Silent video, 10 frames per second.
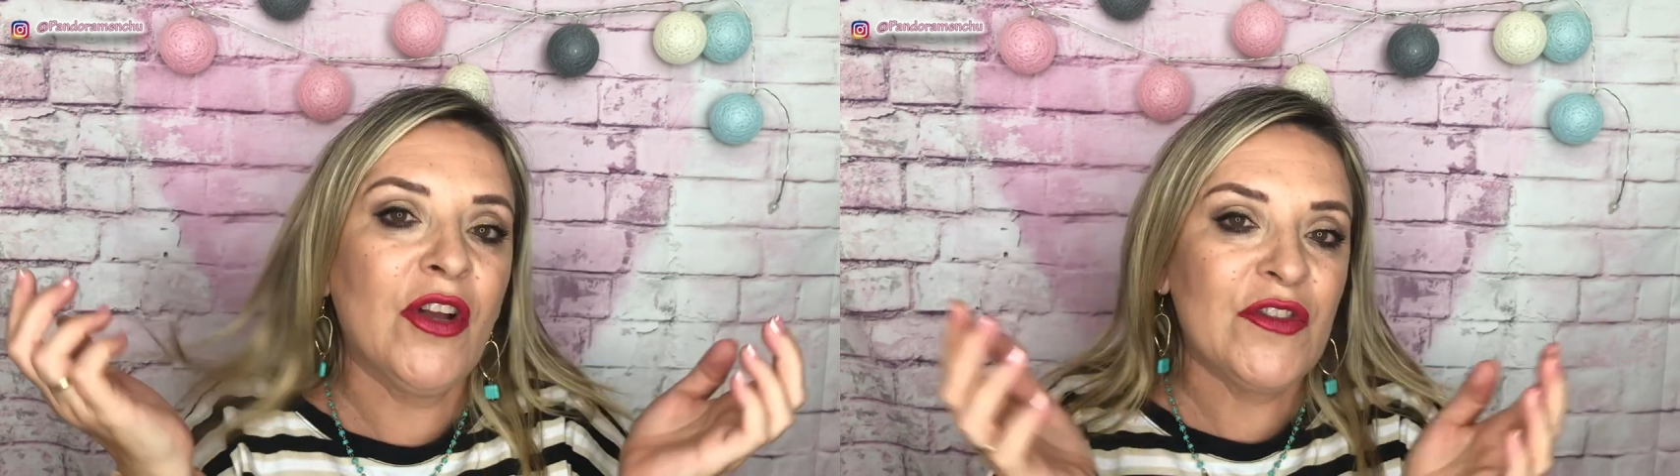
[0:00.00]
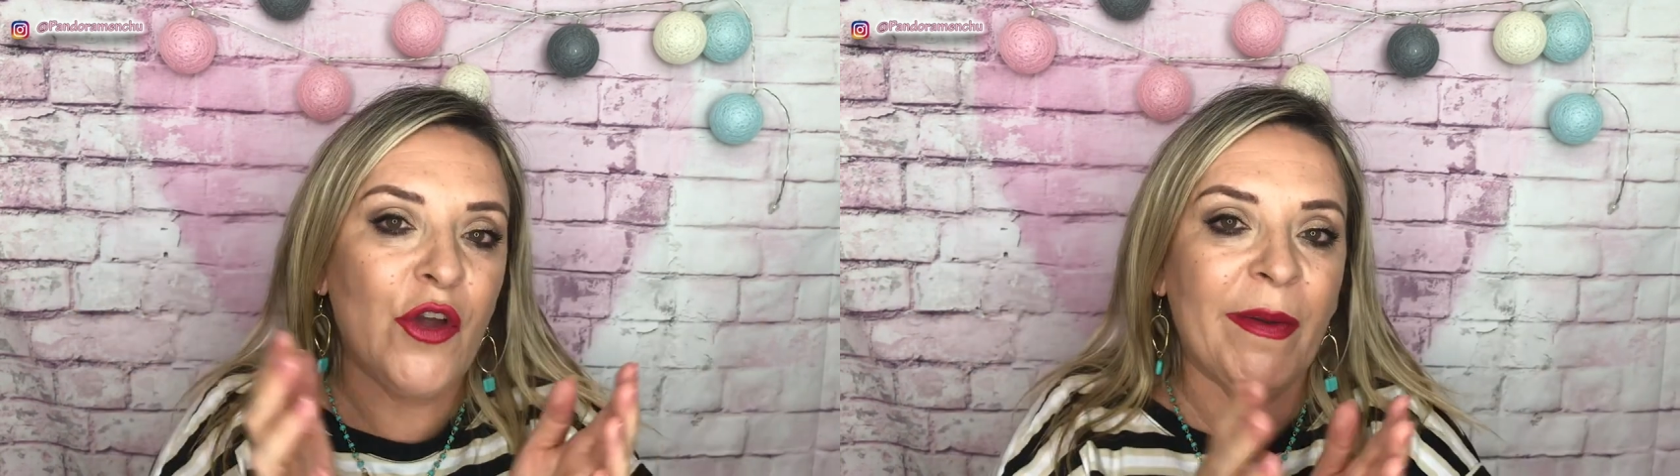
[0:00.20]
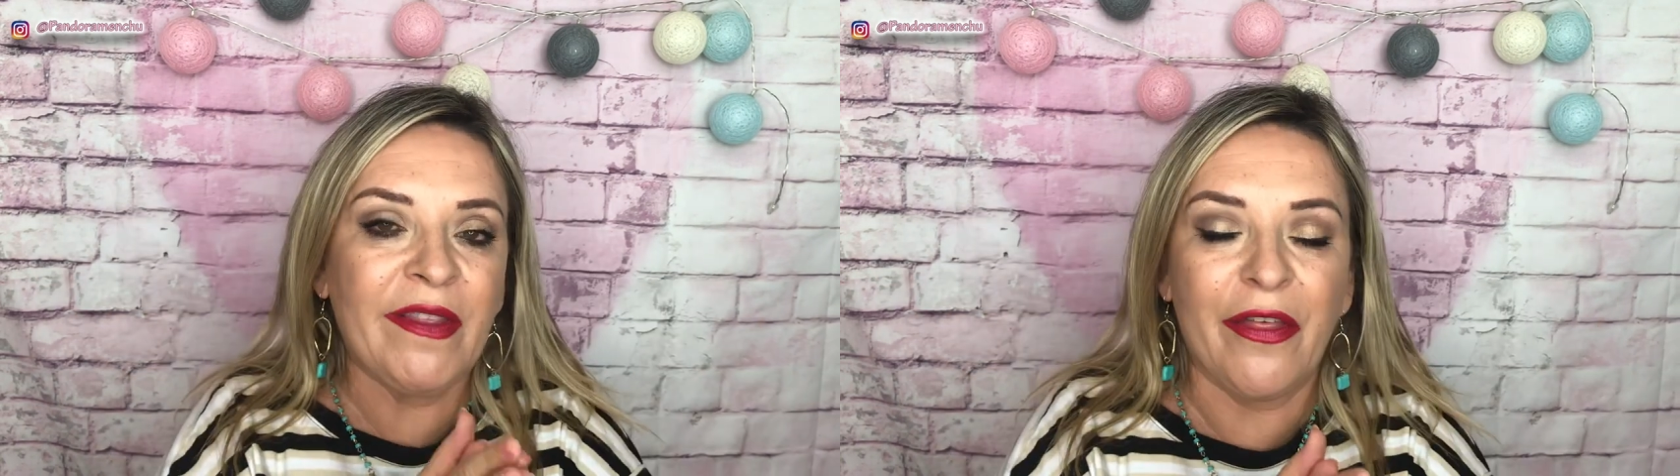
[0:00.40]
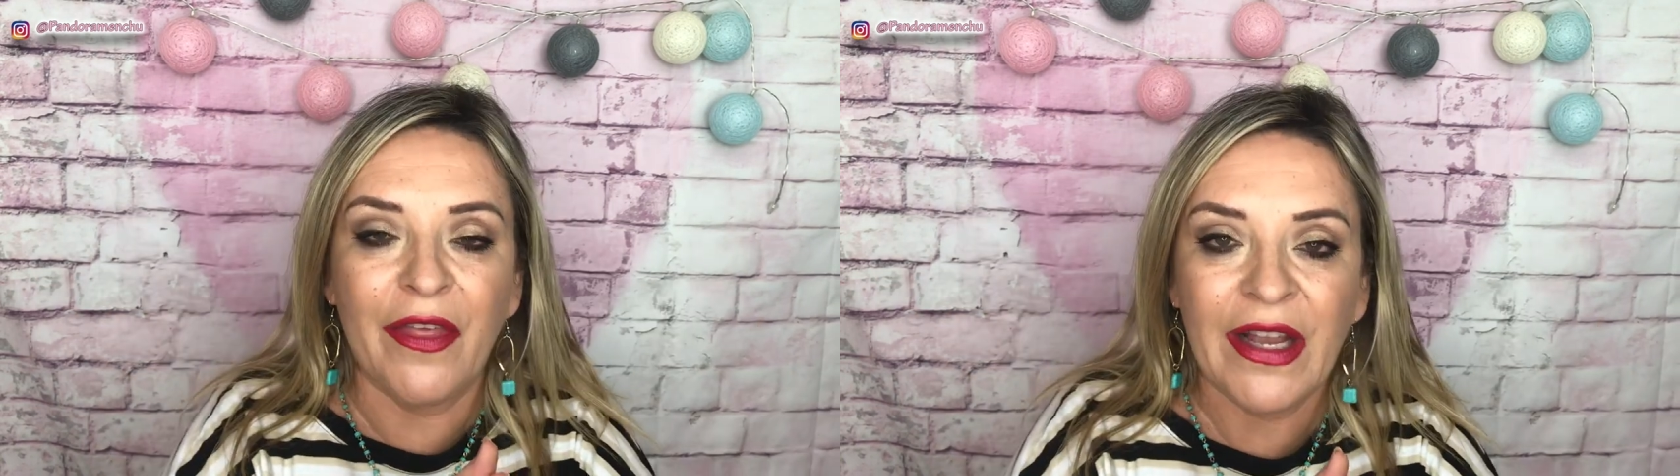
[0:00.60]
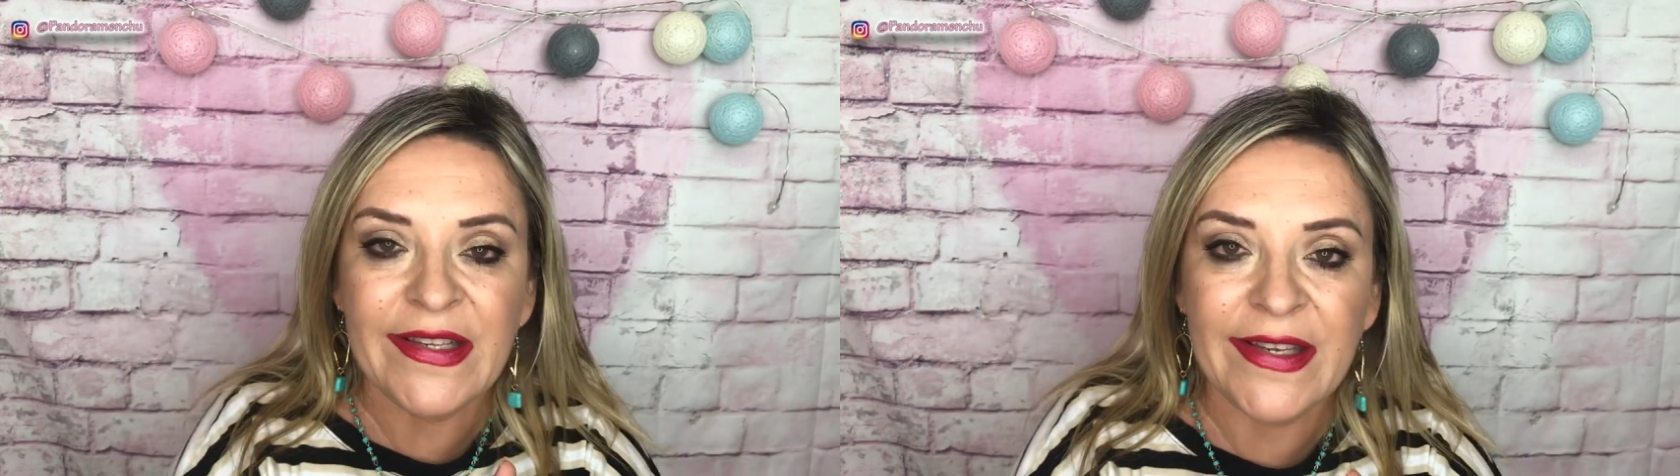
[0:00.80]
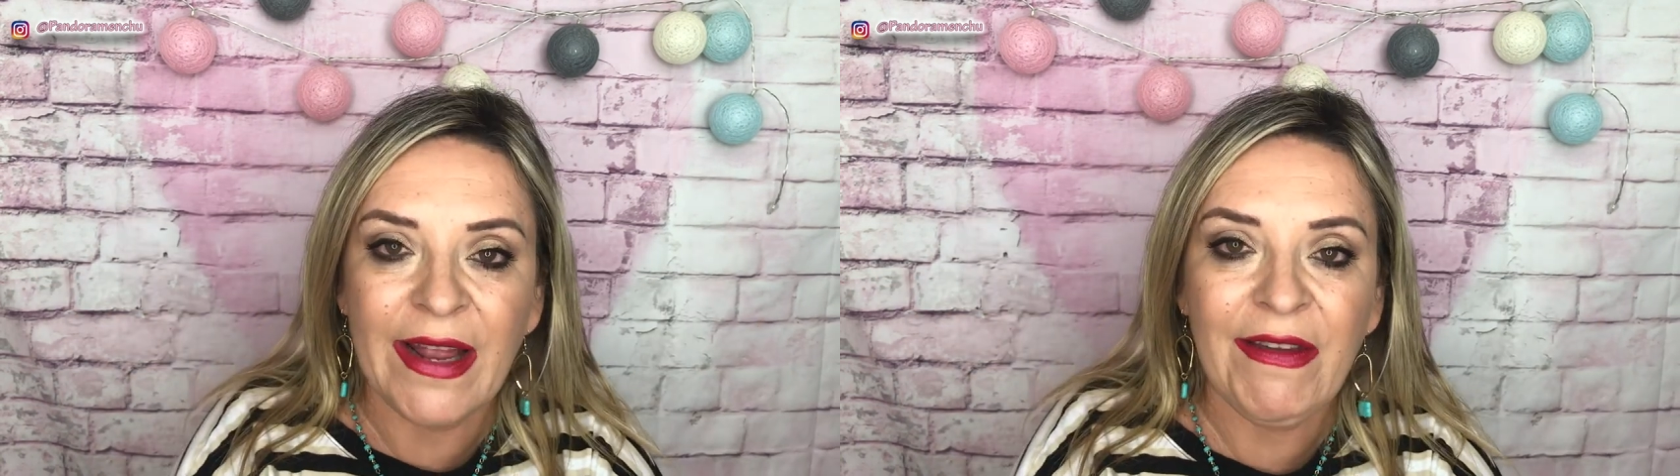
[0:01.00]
que se me apetecía que hiciera